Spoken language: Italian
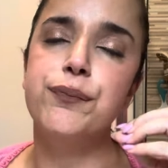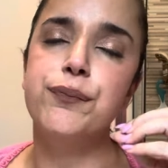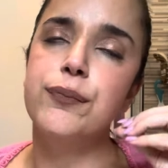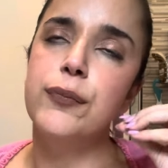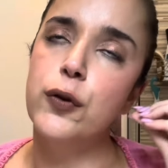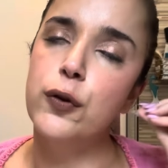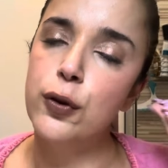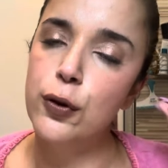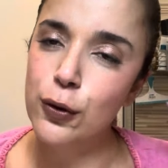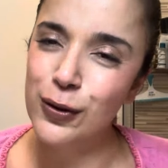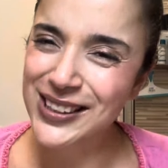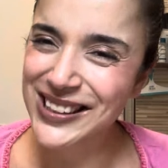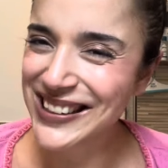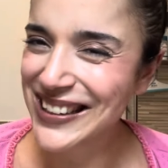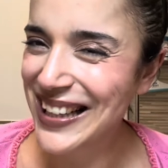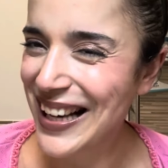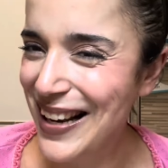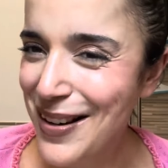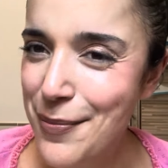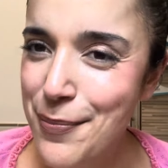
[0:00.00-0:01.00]
sono
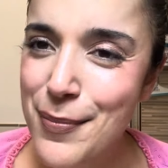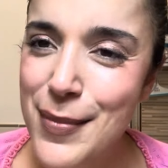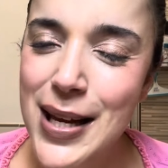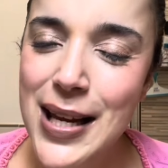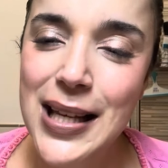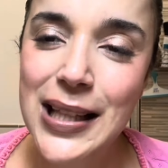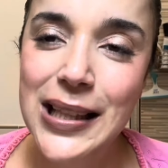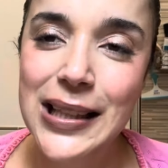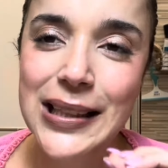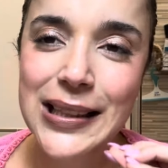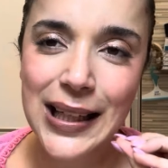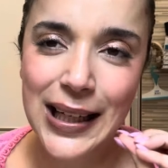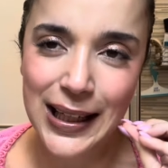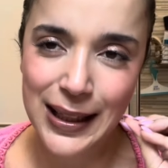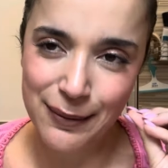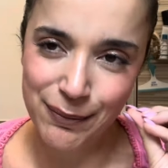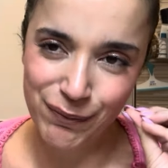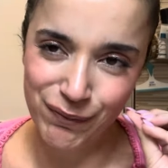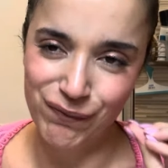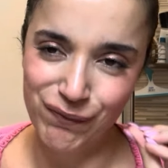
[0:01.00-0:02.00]

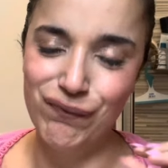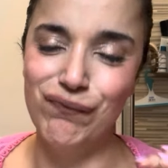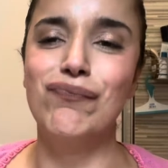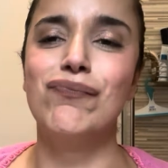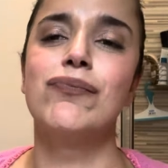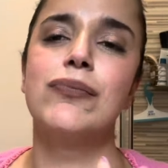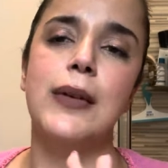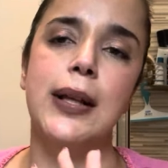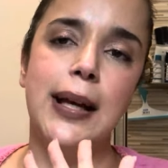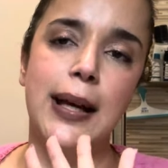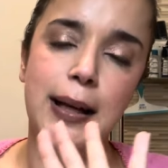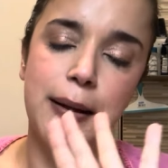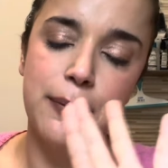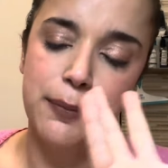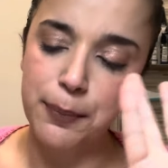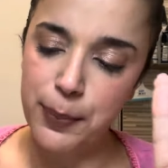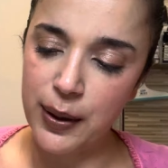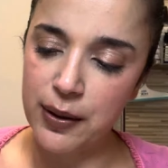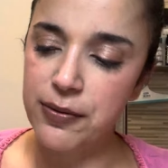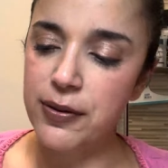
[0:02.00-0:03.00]
talmente mm, che
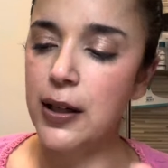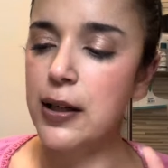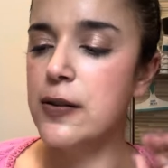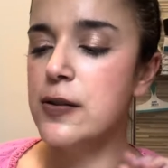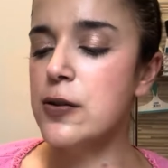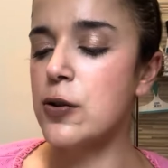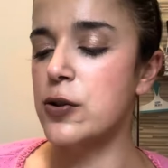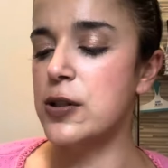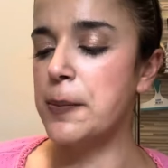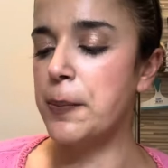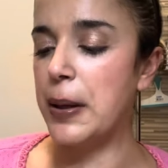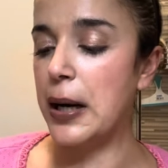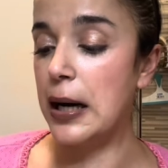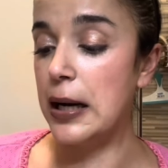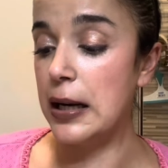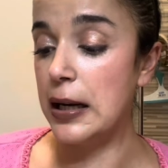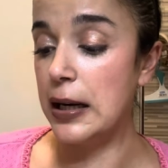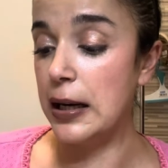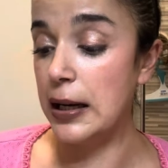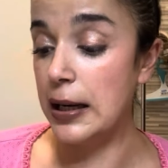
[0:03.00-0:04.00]
preferisco
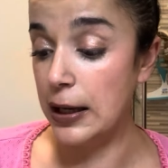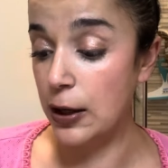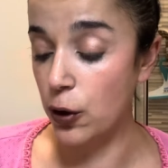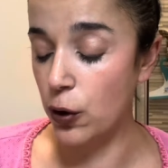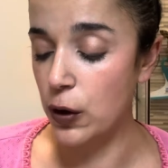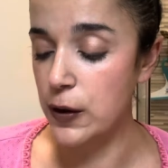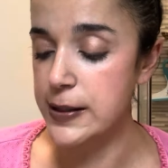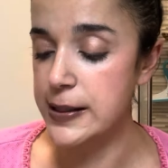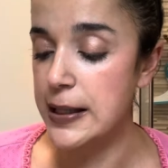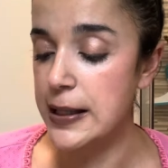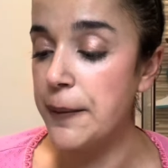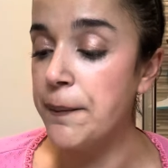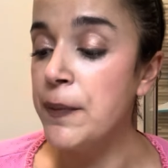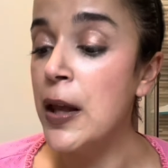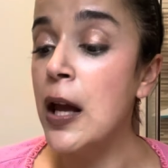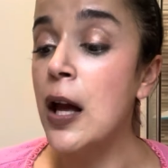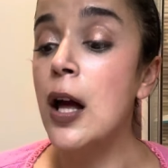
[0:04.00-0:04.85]
separare le cose.